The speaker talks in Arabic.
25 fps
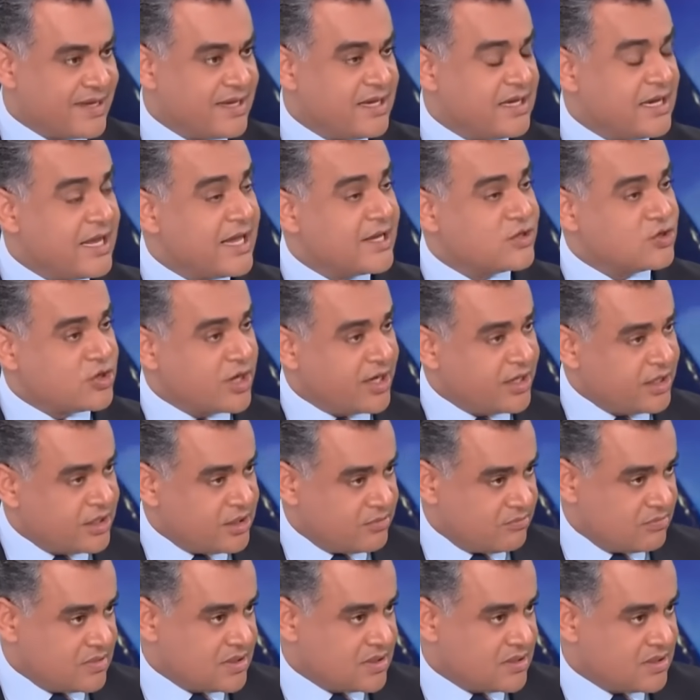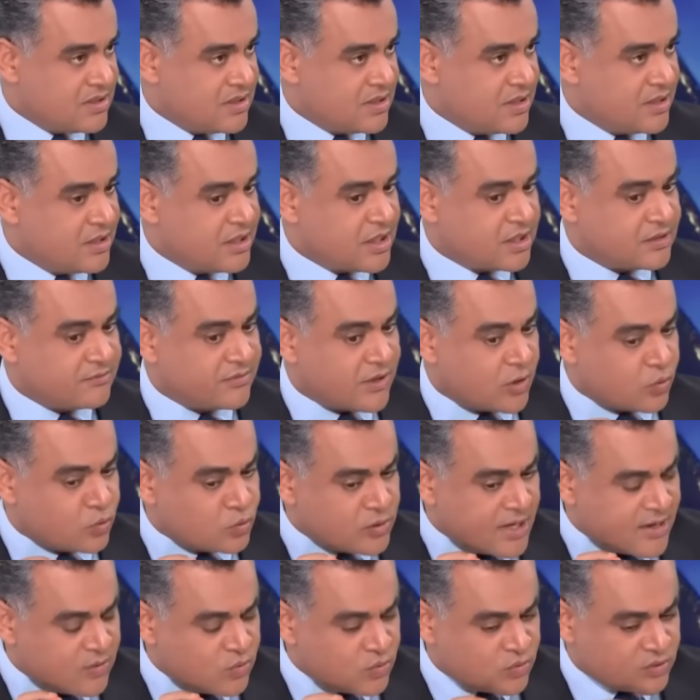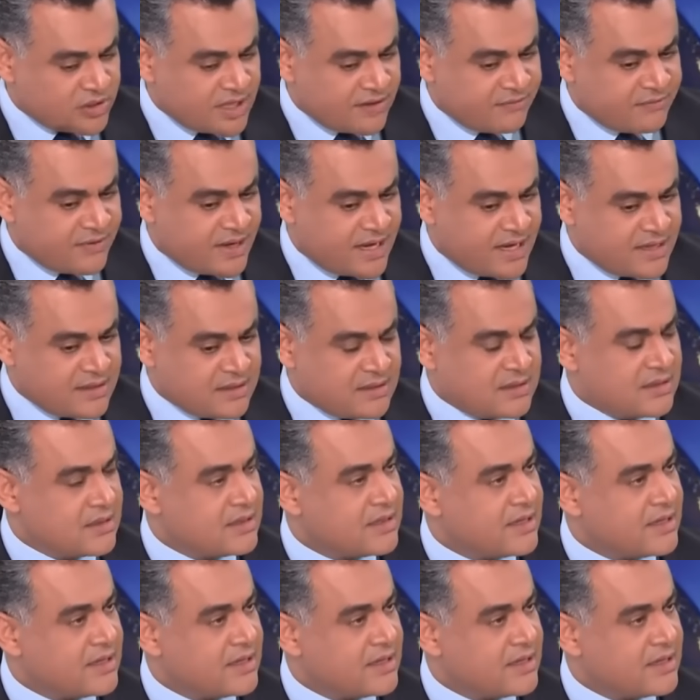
الى جحيم يدفعونه دفعا